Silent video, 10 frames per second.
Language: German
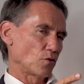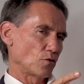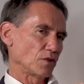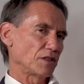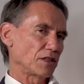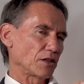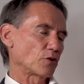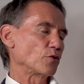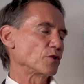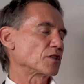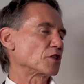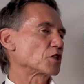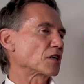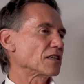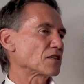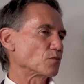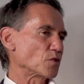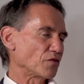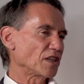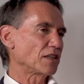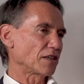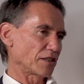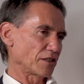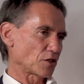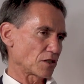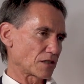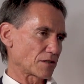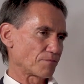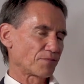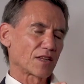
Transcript: Und je größer der Stress, umso wichtiger ist es.